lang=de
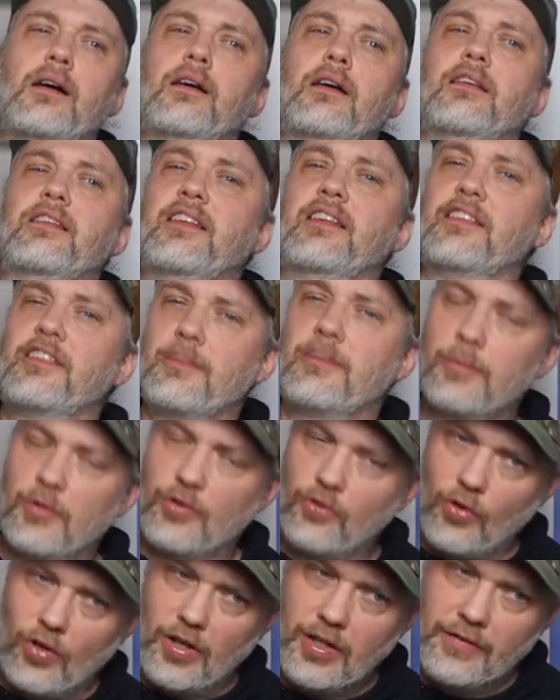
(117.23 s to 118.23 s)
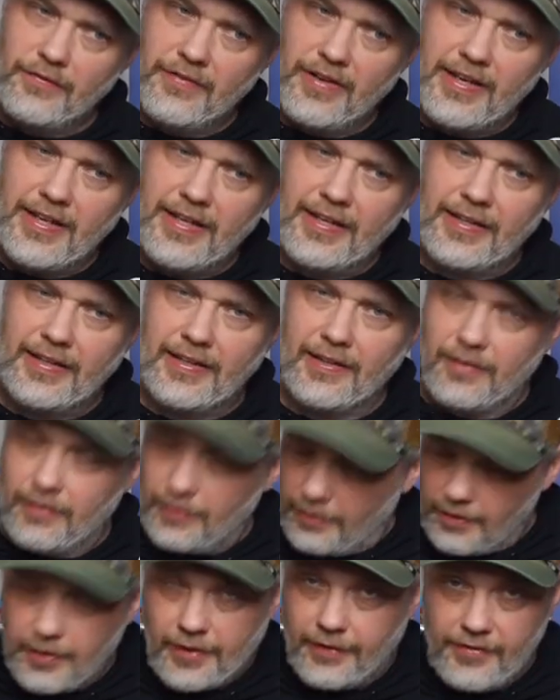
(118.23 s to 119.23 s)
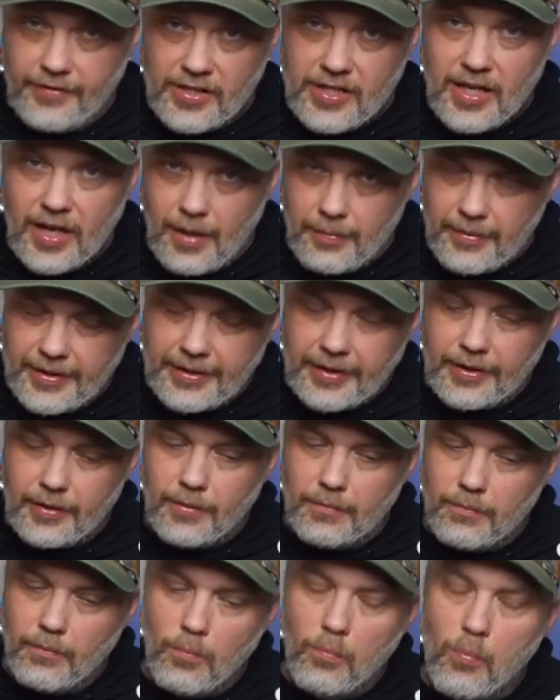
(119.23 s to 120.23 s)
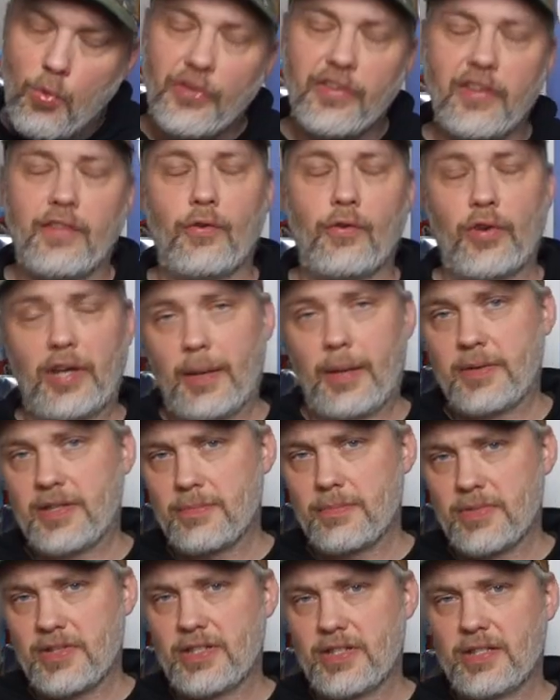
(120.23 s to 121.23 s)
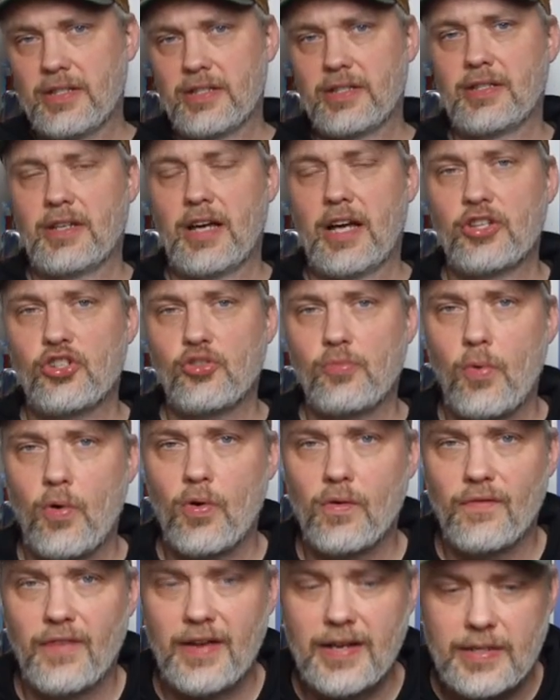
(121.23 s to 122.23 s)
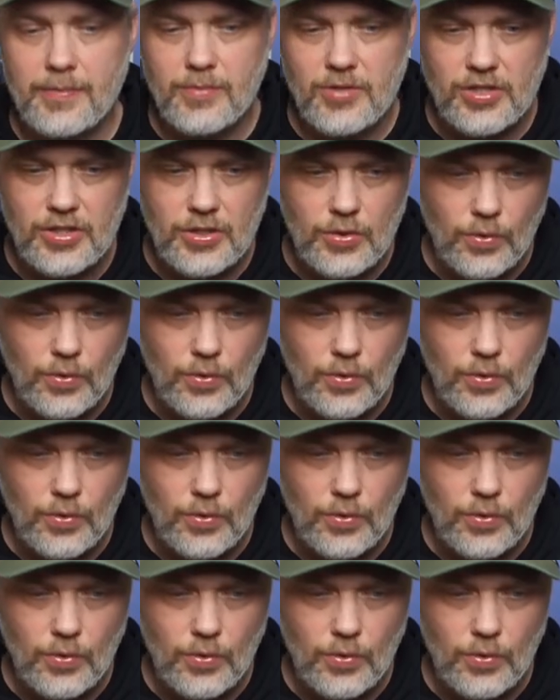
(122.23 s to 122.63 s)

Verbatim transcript: setze ich mich doch an, weil ich, äh, ich, ich, will ja, aber ich muss jetzt auch. Ich habe jetzt ein bisschen äh, Ansporn, weil nämlich die